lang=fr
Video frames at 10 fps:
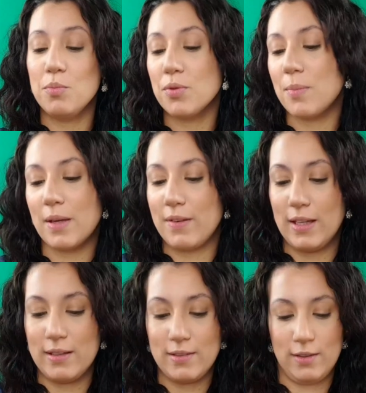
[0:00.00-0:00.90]
une pure
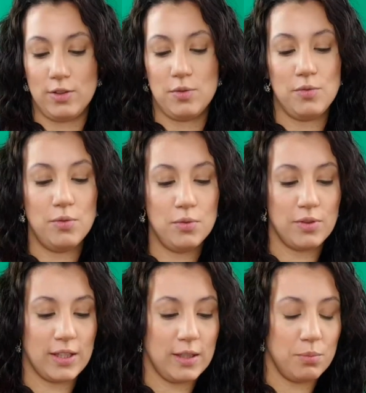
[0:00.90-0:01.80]
merveille à l'intérieur. Je vais vous
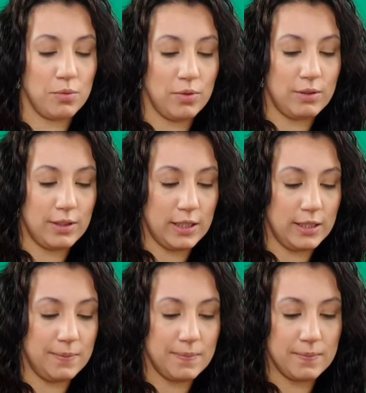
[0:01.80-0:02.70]
l'ouvrir pour que vous la
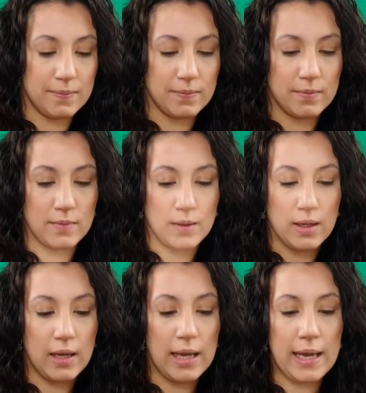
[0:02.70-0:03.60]
voyez.
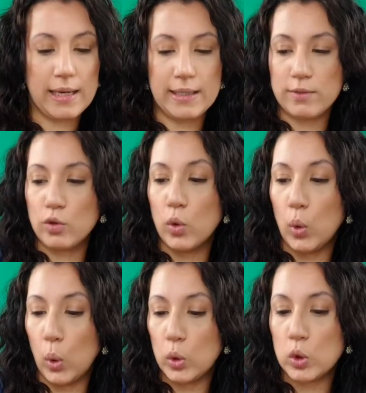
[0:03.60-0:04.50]
Elle est
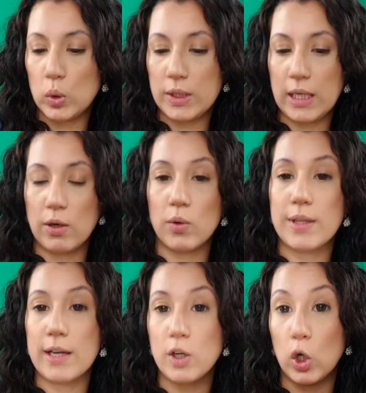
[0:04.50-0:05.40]
trop jolie. Alors,
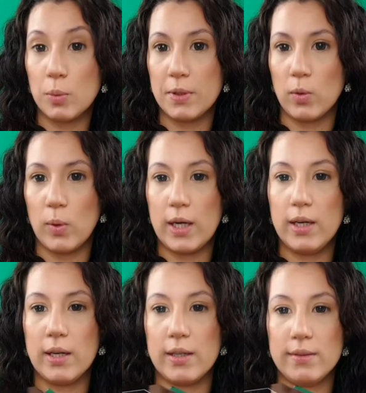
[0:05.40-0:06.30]
on a un grand
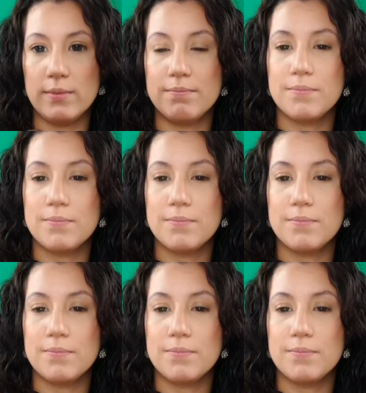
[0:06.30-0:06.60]
miroir. Hein.